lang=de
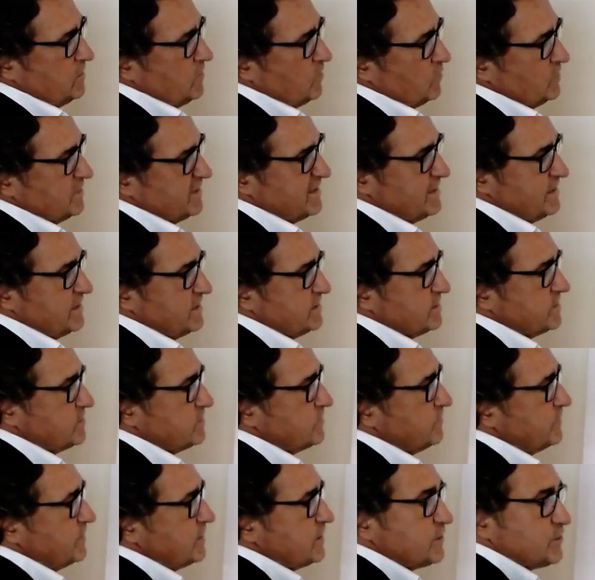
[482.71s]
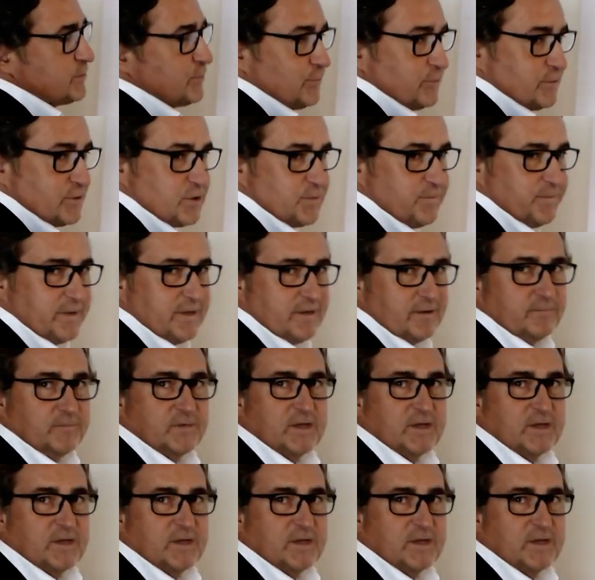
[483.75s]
und nicht wieder zurückspringen.